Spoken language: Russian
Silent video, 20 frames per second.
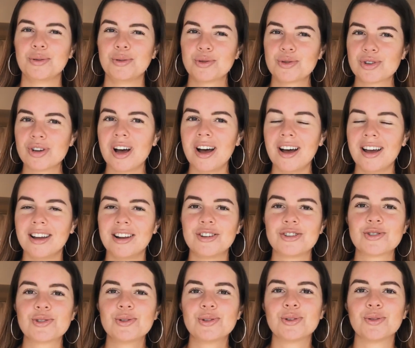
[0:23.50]
душа или
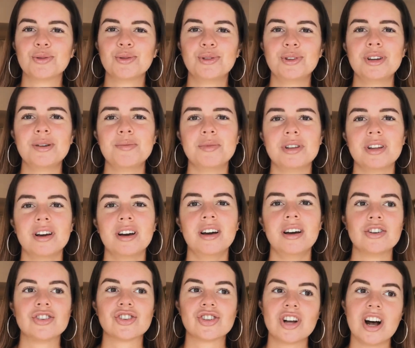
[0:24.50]
что-то внутри меня
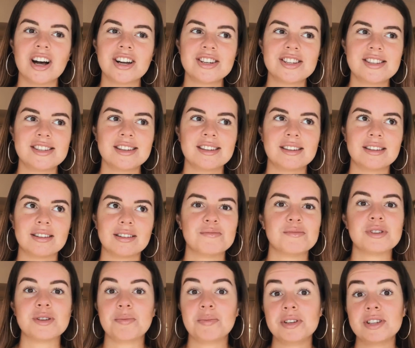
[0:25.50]
жаждет
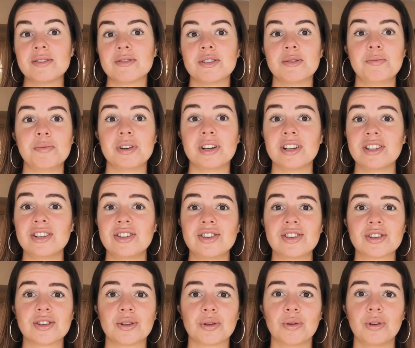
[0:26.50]
записывать
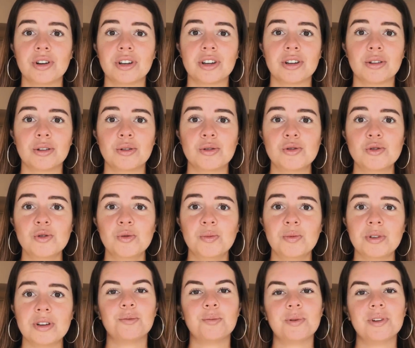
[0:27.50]
периодически ролики на YouTube.
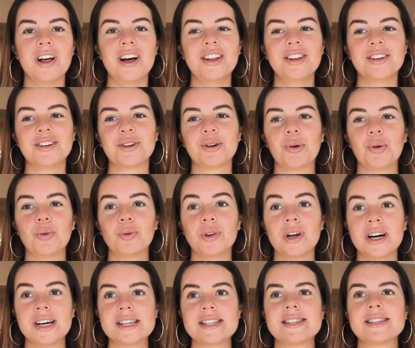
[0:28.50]
В планах у
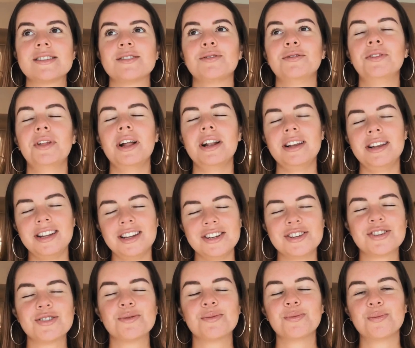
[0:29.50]
нас в дальнейшем
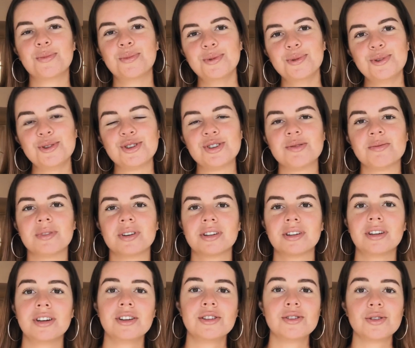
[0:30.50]
дальнейшем в будущем
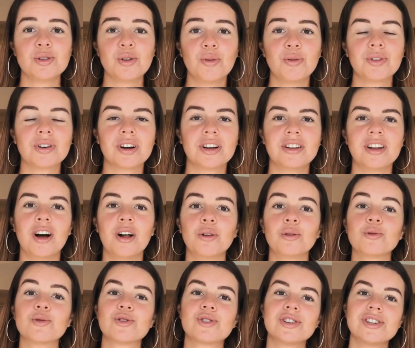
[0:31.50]
открыть новый канал,
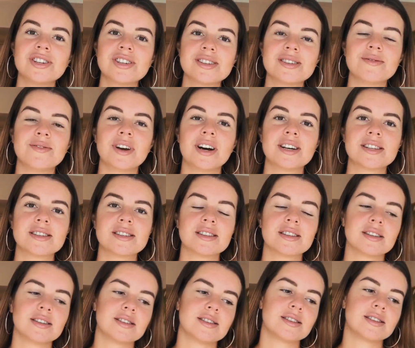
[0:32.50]
уже
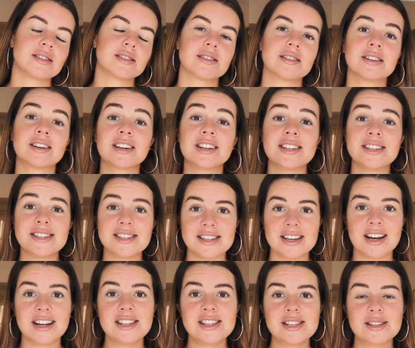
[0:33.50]
связанный с
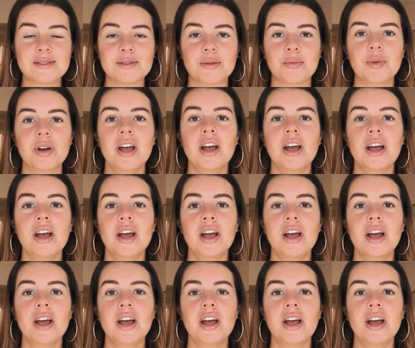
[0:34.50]
христианством,